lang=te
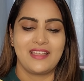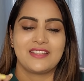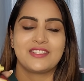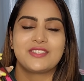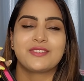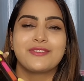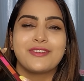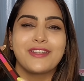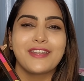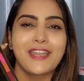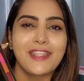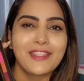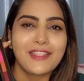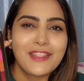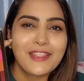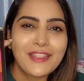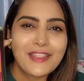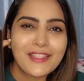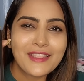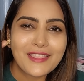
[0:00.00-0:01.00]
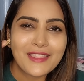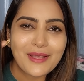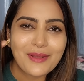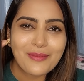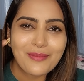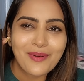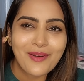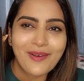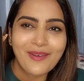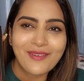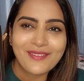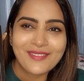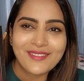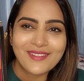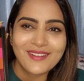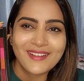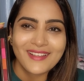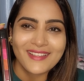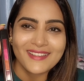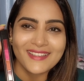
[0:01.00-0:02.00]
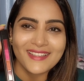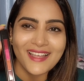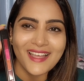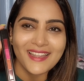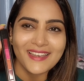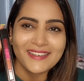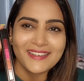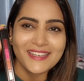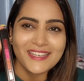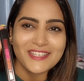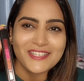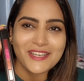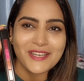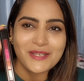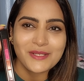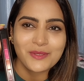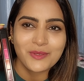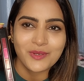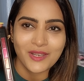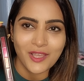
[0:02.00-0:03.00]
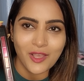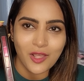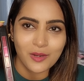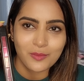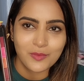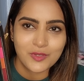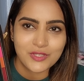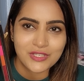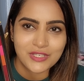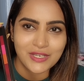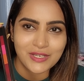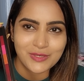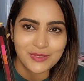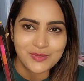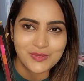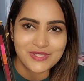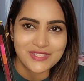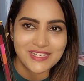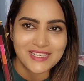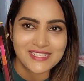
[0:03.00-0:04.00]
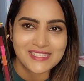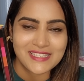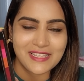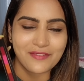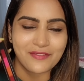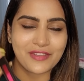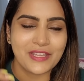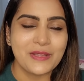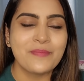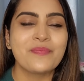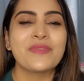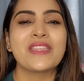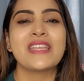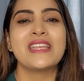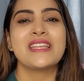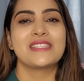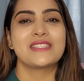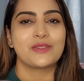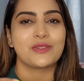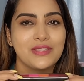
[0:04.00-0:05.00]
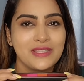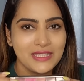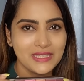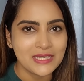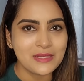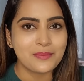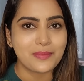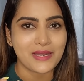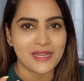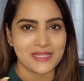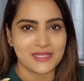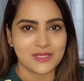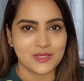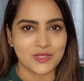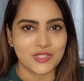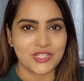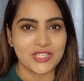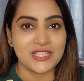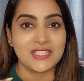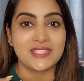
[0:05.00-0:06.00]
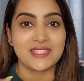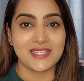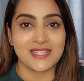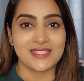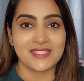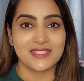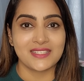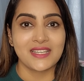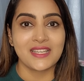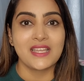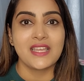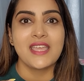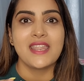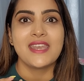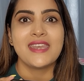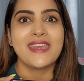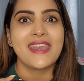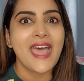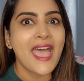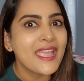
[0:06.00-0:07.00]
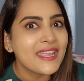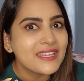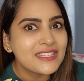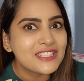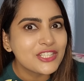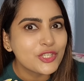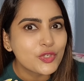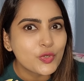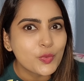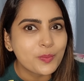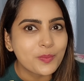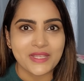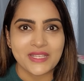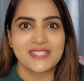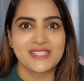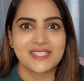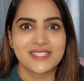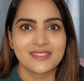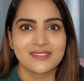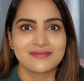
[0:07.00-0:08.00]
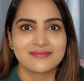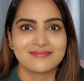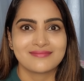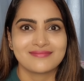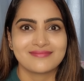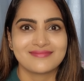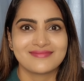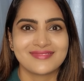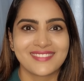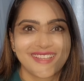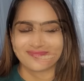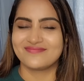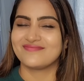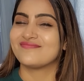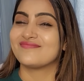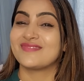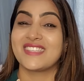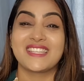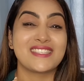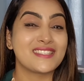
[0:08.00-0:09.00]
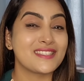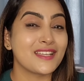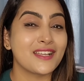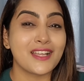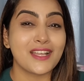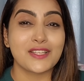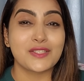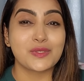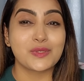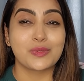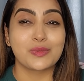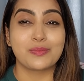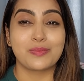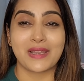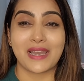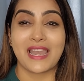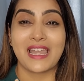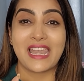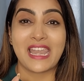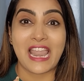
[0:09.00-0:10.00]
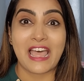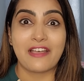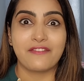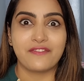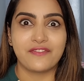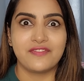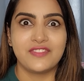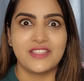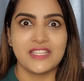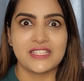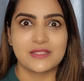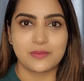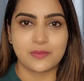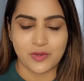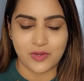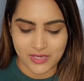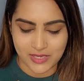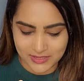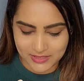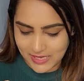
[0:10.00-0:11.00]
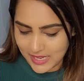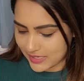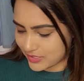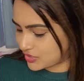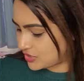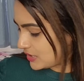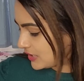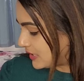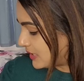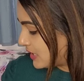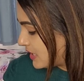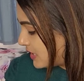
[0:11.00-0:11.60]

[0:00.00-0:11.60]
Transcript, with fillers: చూడండి ఎంత బాగుందో కదా అన్ని షేడ్స్ ఉన్నాయి ఆల్మోస్ట్ నేను యూజ్ చేసేవి సో దీని ప్రైస్ వచ్చి జస్ట్ నైంటీ రూపీస్ నిజంగా సూపర్ ఐ లవ్ దిస్ ప్రోడక్ట్ యాక్చువల్లీ